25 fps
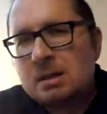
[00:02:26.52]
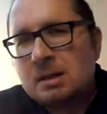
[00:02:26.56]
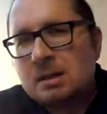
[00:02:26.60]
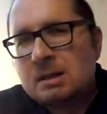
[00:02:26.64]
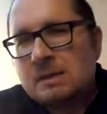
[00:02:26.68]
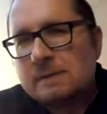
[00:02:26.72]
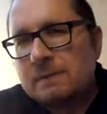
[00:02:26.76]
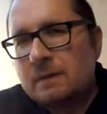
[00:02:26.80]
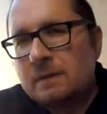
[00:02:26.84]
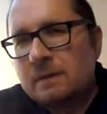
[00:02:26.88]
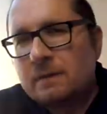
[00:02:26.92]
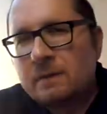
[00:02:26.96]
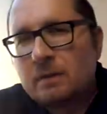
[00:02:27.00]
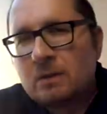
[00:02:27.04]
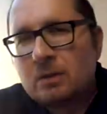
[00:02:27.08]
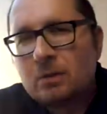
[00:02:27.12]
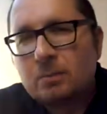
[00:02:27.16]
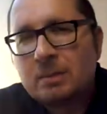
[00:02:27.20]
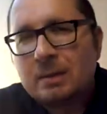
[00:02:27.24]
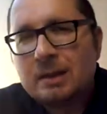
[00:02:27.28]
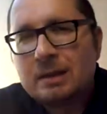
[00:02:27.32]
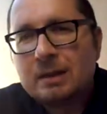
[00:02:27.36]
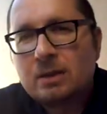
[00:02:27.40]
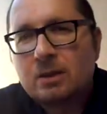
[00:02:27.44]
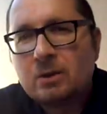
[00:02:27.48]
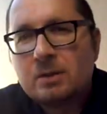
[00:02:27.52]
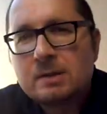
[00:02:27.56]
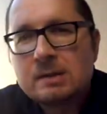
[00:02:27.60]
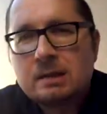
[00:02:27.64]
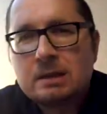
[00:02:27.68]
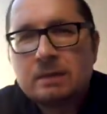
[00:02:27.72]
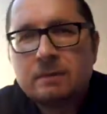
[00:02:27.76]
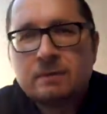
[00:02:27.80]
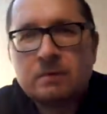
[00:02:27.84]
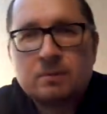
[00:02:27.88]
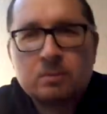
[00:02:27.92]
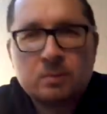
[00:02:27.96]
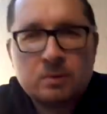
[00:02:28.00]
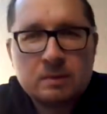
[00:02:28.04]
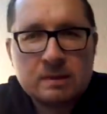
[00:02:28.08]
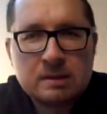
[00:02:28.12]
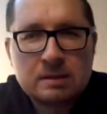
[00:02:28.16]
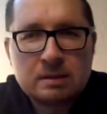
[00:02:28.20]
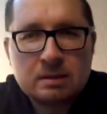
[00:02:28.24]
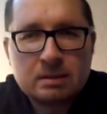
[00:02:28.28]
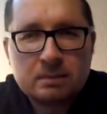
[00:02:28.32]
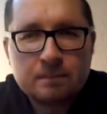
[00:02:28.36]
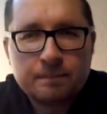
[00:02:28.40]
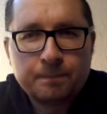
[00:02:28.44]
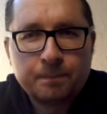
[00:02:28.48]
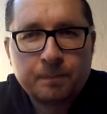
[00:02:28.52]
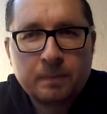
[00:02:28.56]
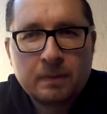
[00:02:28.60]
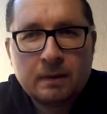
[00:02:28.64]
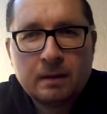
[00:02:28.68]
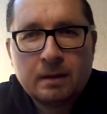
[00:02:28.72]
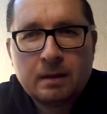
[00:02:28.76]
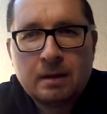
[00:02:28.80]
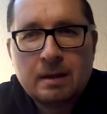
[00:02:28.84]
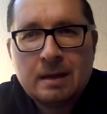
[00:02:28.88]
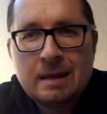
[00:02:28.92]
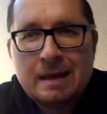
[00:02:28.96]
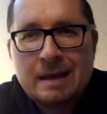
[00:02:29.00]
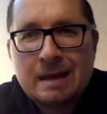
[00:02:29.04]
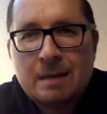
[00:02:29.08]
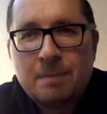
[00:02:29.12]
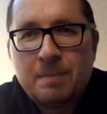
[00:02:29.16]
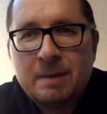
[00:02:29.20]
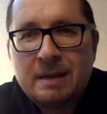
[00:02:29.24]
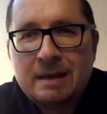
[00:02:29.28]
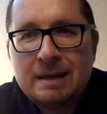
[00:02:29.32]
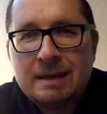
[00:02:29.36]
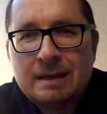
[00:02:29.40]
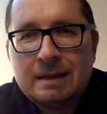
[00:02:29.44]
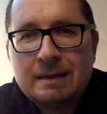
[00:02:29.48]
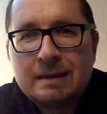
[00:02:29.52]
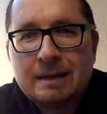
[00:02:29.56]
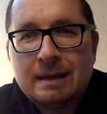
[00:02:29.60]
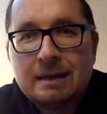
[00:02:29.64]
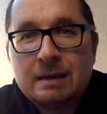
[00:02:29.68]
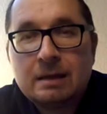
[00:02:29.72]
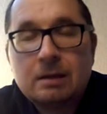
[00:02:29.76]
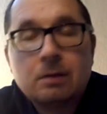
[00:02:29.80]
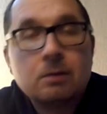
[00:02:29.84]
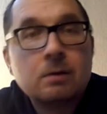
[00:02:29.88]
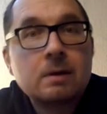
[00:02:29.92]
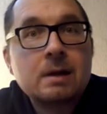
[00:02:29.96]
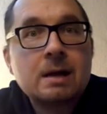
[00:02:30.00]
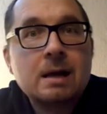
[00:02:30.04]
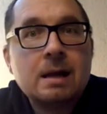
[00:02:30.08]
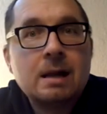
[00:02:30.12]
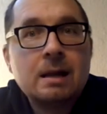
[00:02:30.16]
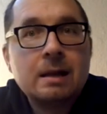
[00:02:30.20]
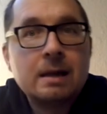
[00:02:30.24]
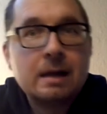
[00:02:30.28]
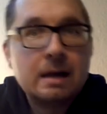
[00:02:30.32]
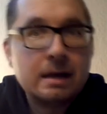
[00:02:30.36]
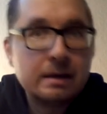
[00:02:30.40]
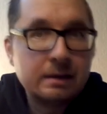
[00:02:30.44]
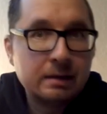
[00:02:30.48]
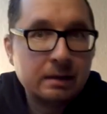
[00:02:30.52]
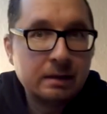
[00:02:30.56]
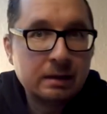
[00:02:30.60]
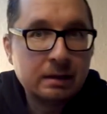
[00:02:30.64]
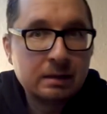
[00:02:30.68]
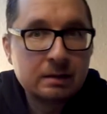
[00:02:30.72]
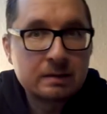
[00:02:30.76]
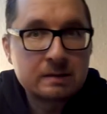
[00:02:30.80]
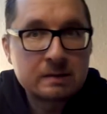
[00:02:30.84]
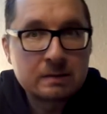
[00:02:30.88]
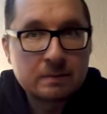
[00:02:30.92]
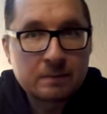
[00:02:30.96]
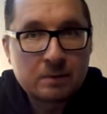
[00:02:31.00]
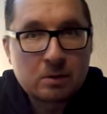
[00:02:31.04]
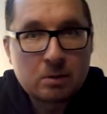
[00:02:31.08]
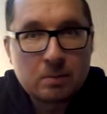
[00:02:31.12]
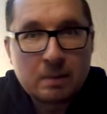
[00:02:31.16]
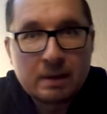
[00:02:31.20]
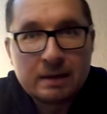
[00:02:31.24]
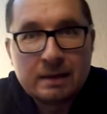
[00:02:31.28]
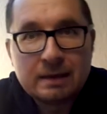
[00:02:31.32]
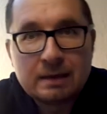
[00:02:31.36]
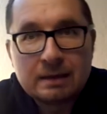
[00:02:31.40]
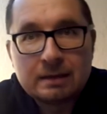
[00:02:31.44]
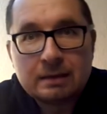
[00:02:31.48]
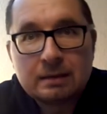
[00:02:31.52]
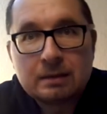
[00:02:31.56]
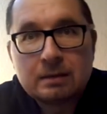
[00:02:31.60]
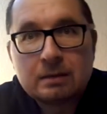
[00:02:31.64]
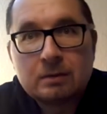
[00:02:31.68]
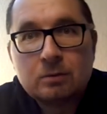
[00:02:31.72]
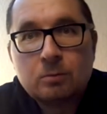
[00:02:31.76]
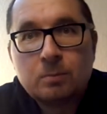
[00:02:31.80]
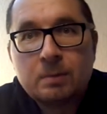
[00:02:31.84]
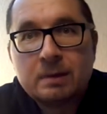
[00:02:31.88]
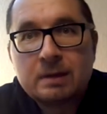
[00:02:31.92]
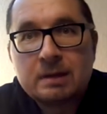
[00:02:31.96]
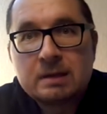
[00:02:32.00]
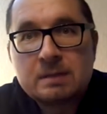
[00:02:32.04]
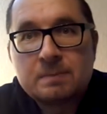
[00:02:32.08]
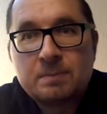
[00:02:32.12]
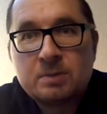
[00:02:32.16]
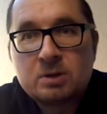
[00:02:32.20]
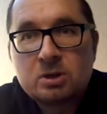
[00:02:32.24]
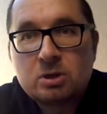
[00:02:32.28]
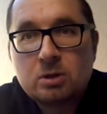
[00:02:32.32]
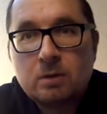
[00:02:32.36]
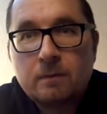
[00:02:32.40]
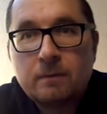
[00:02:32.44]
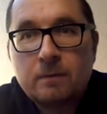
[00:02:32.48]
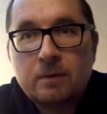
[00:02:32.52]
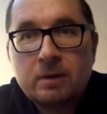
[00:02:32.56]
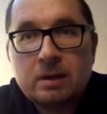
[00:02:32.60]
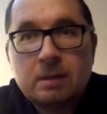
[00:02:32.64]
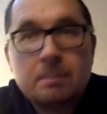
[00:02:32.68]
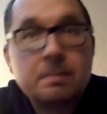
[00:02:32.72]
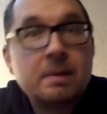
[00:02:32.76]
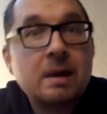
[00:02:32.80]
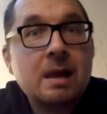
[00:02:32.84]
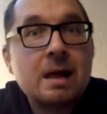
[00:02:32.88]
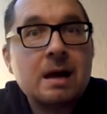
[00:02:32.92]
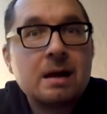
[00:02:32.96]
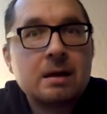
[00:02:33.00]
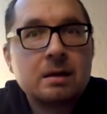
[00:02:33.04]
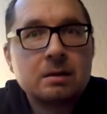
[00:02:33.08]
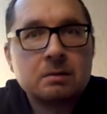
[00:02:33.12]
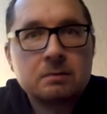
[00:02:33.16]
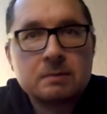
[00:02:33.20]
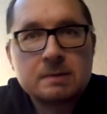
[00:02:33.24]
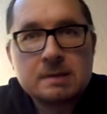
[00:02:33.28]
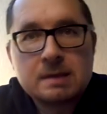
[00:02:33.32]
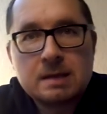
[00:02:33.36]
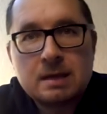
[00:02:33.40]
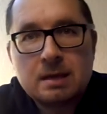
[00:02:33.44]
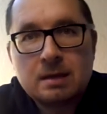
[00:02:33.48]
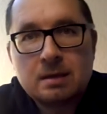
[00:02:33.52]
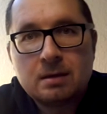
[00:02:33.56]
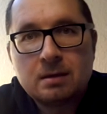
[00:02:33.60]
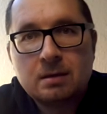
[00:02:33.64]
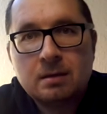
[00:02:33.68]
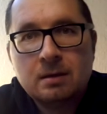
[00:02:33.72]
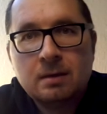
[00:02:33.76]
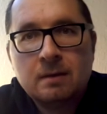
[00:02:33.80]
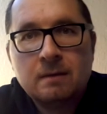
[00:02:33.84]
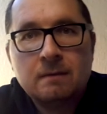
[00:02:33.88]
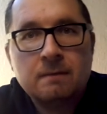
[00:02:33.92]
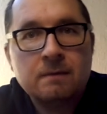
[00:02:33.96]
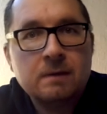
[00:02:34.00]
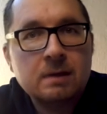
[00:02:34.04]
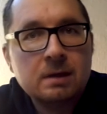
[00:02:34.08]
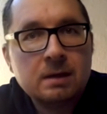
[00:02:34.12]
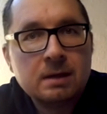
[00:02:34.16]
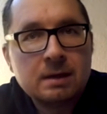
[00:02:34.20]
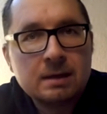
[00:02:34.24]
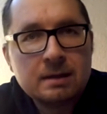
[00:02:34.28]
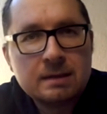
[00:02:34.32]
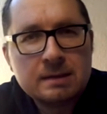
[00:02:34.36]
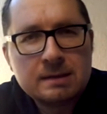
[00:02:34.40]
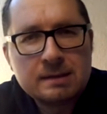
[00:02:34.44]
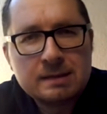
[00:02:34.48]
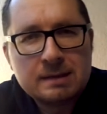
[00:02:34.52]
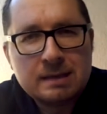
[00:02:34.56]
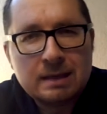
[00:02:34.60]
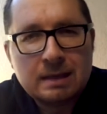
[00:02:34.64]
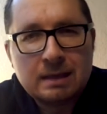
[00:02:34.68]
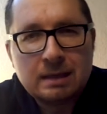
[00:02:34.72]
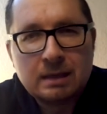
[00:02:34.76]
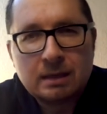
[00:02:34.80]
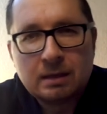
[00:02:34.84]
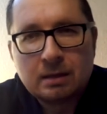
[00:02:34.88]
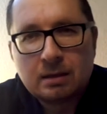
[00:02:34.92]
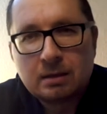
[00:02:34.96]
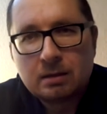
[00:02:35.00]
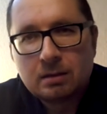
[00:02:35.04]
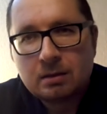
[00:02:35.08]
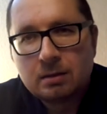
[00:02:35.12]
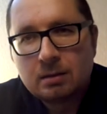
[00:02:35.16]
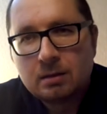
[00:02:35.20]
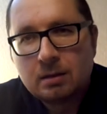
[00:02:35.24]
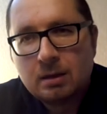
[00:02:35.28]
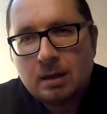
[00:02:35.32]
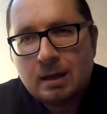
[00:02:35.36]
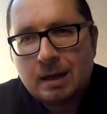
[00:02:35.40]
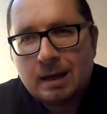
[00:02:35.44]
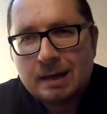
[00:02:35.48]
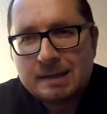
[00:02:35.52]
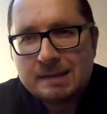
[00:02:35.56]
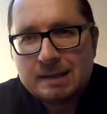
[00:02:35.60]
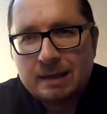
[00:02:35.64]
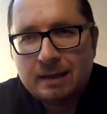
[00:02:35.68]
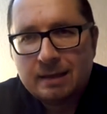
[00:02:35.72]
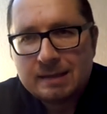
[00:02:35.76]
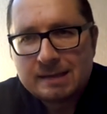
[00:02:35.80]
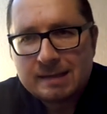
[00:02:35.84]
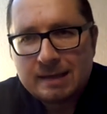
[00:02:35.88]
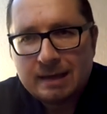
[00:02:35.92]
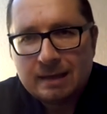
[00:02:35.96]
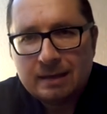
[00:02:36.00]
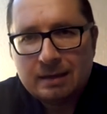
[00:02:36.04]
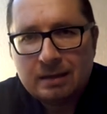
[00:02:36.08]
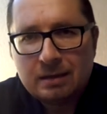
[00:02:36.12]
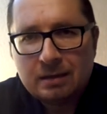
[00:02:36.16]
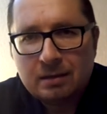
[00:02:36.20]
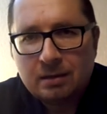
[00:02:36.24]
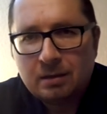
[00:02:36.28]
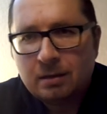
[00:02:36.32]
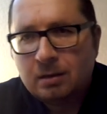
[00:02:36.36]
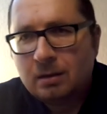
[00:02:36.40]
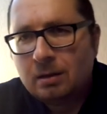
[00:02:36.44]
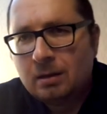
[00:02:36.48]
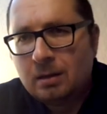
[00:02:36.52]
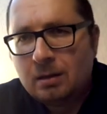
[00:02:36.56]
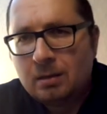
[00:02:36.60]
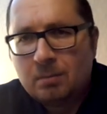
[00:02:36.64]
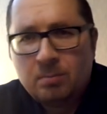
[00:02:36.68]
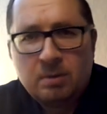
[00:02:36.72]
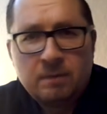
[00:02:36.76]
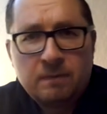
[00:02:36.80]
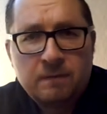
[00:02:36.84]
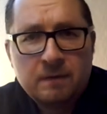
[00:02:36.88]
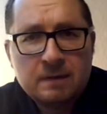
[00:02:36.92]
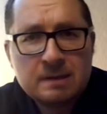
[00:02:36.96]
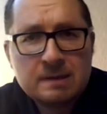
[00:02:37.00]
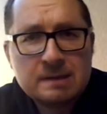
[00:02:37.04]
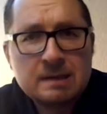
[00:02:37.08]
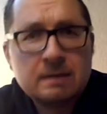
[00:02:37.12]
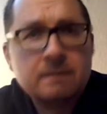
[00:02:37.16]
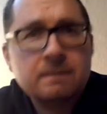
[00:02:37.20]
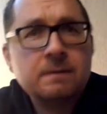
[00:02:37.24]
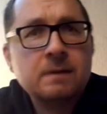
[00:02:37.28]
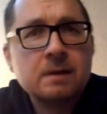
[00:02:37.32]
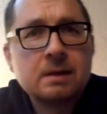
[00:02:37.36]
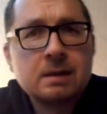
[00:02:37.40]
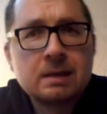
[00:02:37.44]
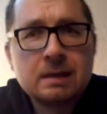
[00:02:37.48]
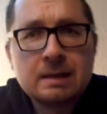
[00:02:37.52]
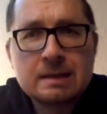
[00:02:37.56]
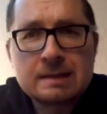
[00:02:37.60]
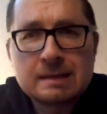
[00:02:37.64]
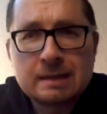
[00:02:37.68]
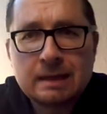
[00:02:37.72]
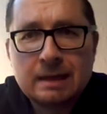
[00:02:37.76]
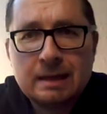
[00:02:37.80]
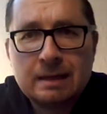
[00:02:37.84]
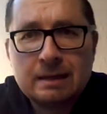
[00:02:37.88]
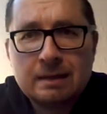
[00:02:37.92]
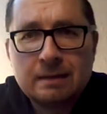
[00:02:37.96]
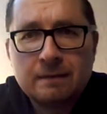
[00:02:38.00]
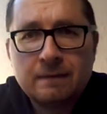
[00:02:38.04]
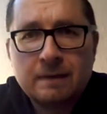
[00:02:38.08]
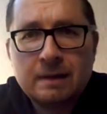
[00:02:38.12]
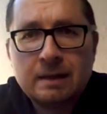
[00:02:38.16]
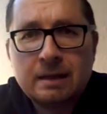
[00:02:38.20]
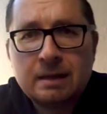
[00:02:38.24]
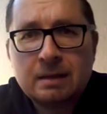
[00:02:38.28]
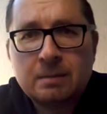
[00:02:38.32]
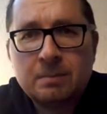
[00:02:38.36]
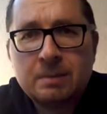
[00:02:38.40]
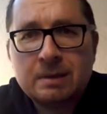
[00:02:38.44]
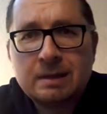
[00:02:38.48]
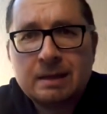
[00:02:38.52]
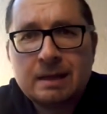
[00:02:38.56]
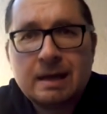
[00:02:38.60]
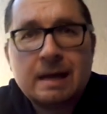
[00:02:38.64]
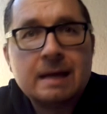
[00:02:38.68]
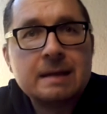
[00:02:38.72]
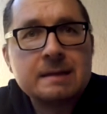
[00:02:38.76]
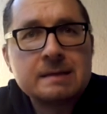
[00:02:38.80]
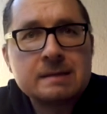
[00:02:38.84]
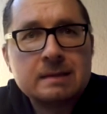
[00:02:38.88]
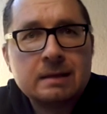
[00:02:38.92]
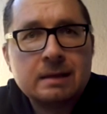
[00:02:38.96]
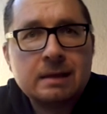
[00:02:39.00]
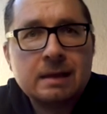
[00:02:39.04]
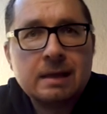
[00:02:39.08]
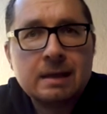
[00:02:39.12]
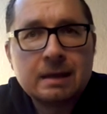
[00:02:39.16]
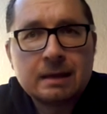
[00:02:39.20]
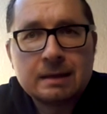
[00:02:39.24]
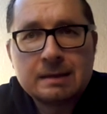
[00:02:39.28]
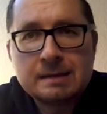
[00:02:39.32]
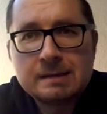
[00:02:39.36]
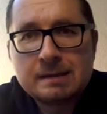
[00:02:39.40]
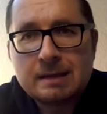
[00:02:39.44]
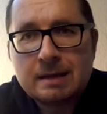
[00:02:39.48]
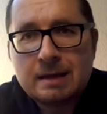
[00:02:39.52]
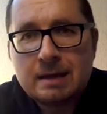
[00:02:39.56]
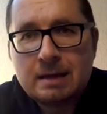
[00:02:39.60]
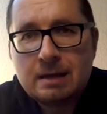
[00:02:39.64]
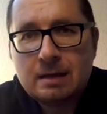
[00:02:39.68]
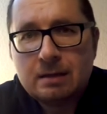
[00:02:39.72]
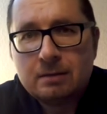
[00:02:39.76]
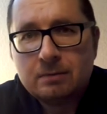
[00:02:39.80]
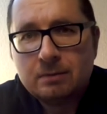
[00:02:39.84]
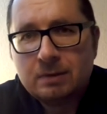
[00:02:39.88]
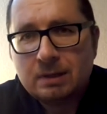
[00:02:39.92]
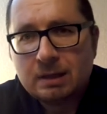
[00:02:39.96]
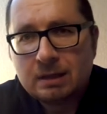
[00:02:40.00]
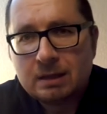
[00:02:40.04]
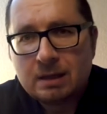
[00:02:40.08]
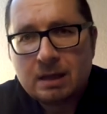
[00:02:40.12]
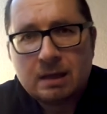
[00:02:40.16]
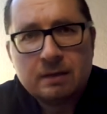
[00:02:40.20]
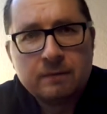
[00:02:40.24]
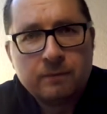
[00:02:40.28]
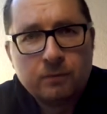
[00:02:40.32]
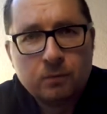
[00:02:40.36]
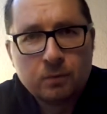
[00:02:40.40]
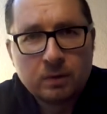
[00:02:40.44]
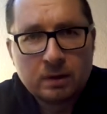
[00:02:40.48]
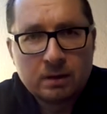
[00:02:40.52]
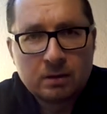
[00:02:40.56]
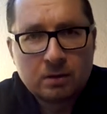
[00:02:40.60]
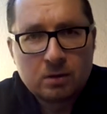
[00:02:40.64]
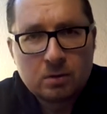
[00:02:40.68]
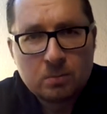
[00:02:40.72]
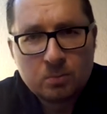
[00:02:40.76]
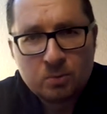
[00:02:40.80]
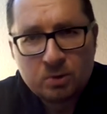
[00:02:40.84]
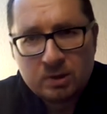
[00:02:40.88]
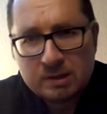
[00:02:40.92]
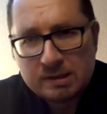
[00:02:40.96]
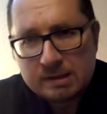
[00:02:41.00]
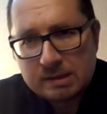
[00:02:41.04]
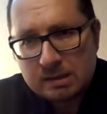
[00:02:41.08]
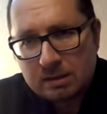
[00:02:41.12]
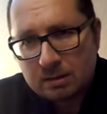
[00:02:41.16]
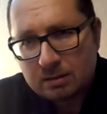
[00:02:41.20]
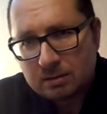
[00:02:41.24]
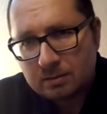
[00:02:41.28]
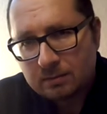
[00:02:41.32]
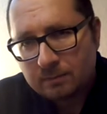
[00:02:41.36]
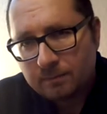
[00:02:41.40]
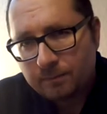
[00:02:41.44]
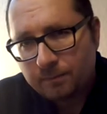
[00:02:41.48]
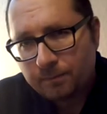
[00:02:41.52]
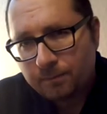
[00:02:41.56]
zwölf Kilometer östlich von Münster. Er benennt einen lokalen Adeligen zum Kommandanten über das bischöfliche Belagerungsheer, Wilkens Steding. An seiner Seite befinden sich vier Kriegsräte, welche mit den einzelnen Heeresteilen und ihren Anführern kommunizieren.